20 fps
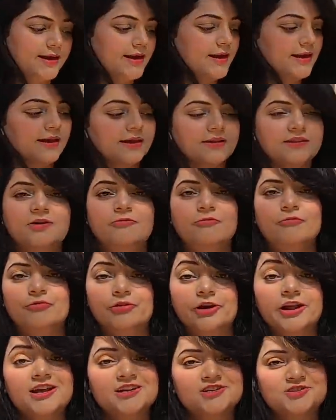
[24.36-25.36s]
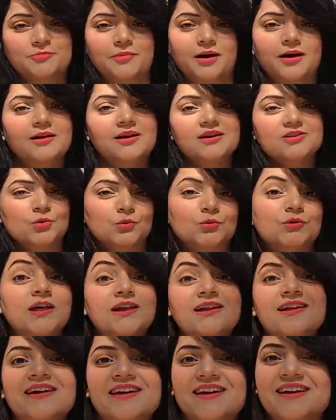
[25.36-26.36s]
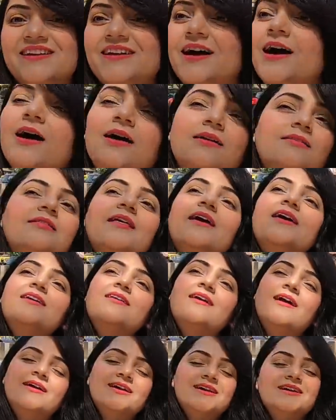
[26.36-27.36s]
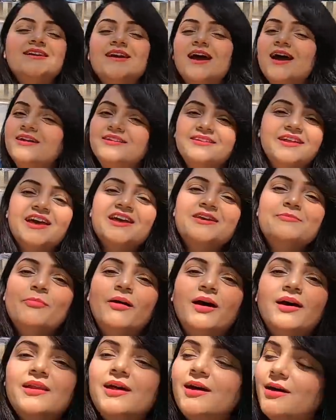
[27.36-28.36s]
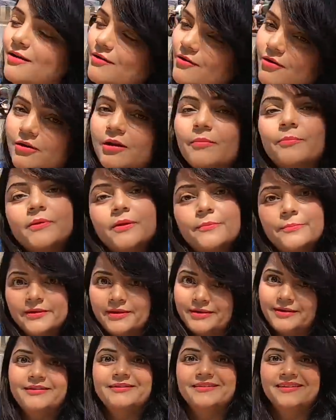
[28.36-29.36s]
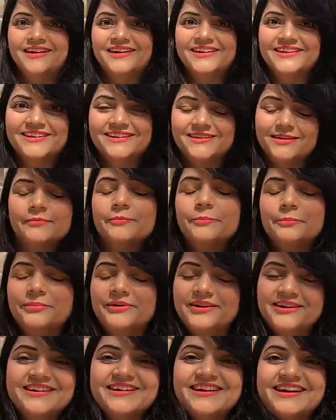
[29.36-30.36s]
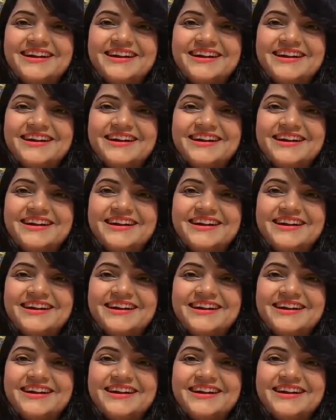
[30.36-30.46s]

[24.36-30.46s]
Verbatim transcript: है एकदम फ्रेश माला सुंदर लगेगी ना नई गाड़ी नई माला और अपना प्यारा नारियल बढ़िया